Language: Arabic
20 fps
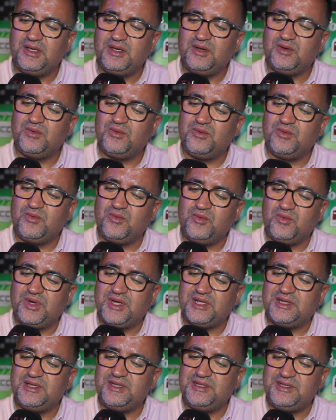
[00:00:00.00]

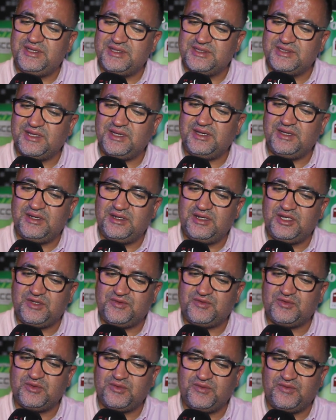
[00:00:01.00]
وهاد لي ديزاين اللي
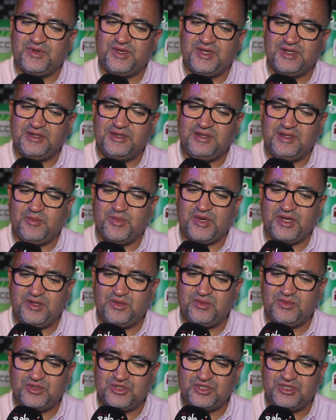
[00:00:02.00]
شفتوهم في هاد لي
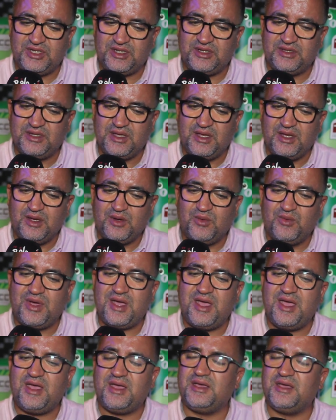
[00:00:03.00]
مايو الجداد هو
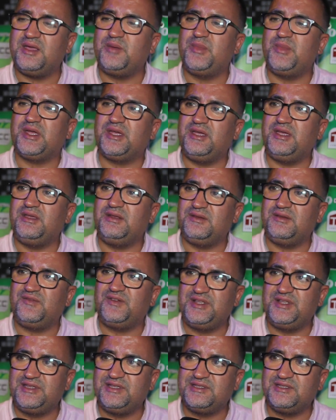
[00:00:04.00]
اخر ما كاين
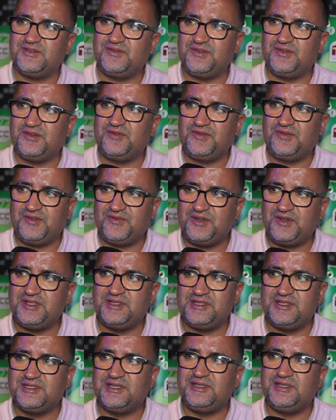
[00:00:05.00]
في لي
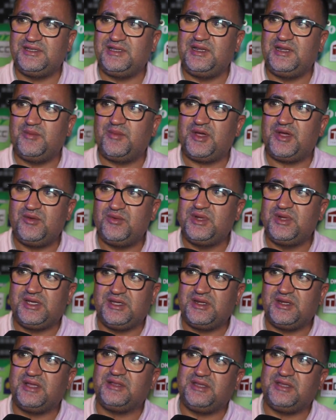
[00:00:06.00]
ديزاين ديال لي مايو اللي
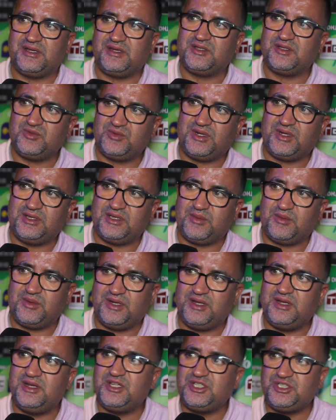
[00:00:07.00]
كاين انترناسيونال دابا
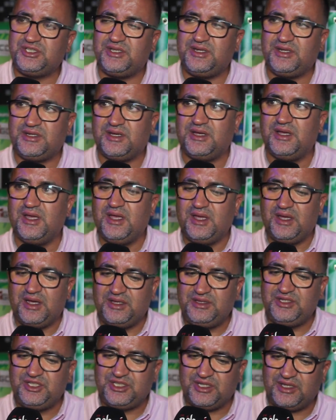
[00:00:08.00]
لان الشركه
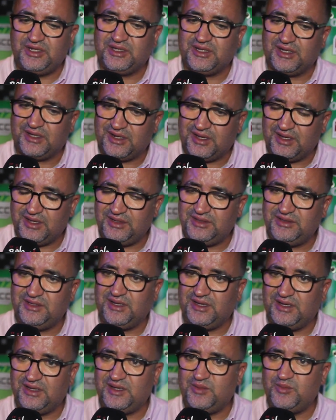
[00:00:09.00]
هذه شركه
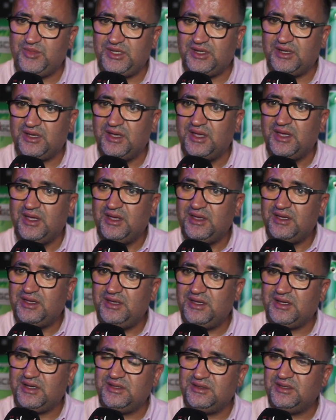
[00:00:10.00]
رائده عالميه
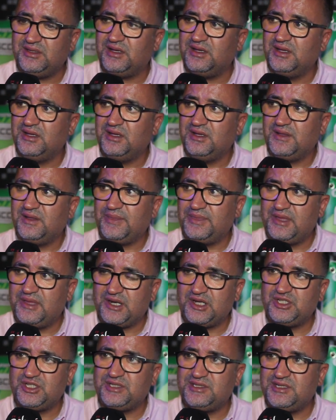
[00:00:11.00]
هي عندها
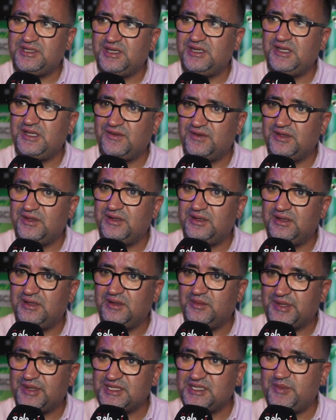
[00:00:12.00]
الدرجه الثانيه
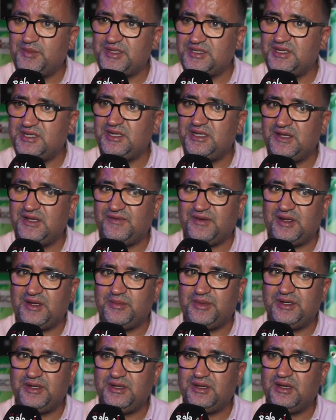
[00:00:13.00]
المرتبه الثانيه في
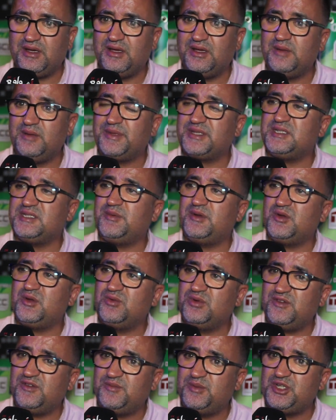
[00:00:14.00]
المانيا المرتبه
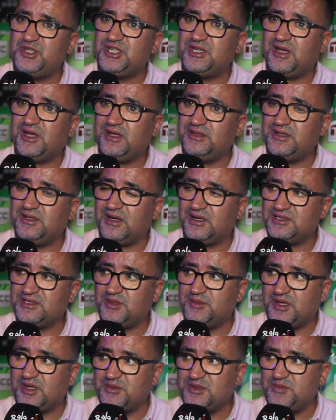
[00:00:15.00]
الاولى في بلجيكا عندها اكثر
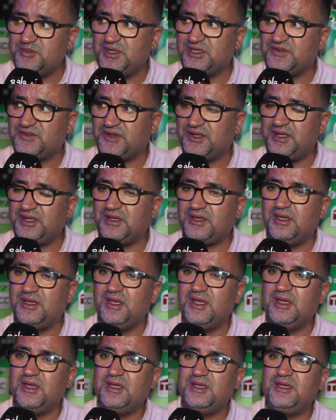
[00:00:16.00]
من 500 فريق
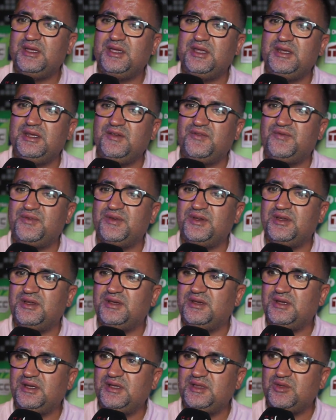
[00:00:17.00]
يعني
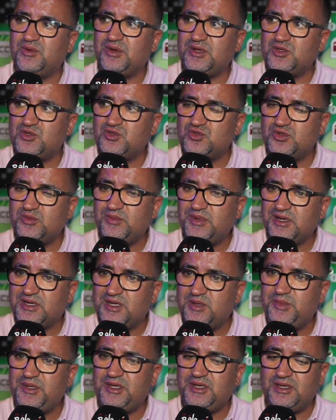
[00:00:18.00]
عندها واحد السمعه
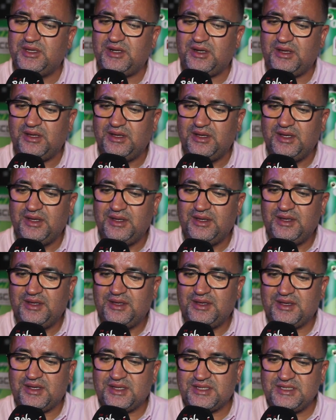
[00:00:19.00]
كبيره
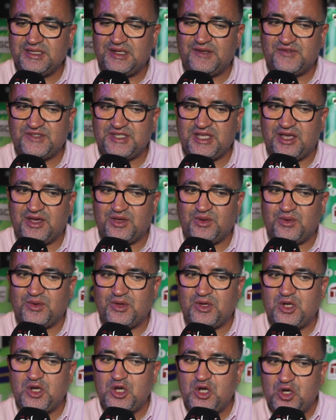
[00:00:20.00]
خصنا نفتخروا
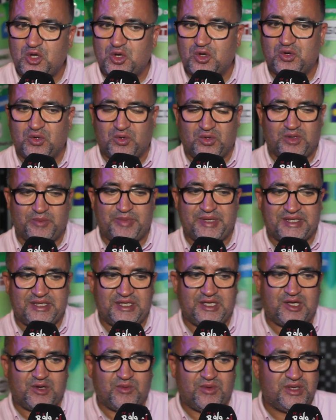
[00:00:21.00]
اللوغو بعض
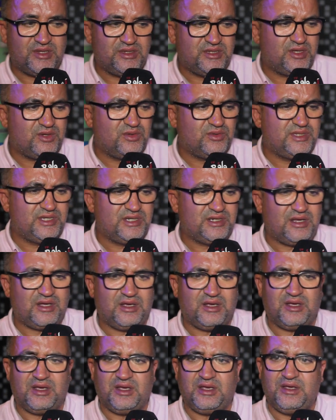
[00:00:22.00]
الاخوان داروا دي
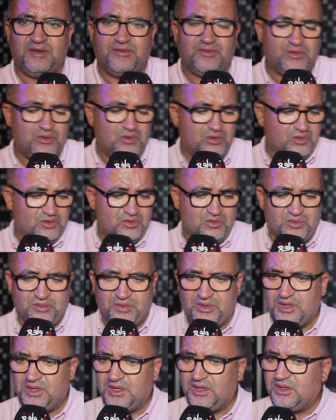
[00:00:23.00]
لايف
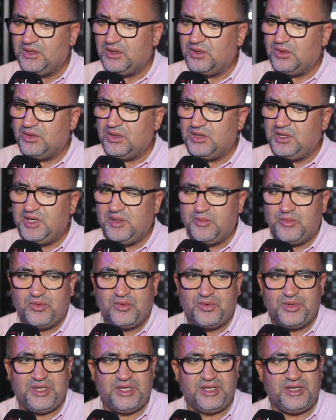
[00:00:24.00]
واللوغو
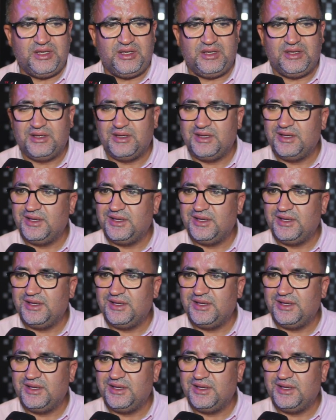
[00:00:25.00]
ليموني